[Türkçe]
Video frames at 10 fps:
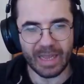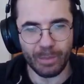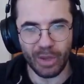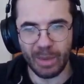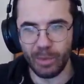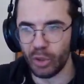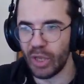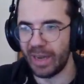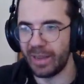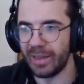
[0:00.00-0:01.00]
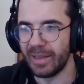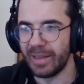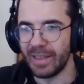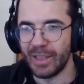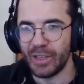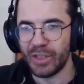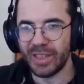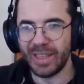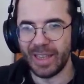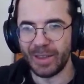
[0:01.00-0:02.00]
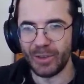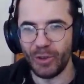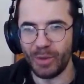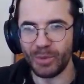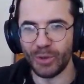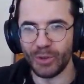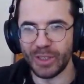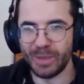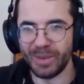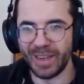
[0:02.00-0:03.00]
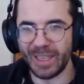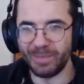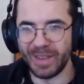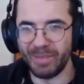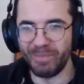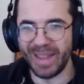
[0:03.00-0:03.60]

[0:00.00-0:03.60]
Gelmiyor gelmiyor güzel. Şimdi görmüş olduğunuz gibi rakiplerin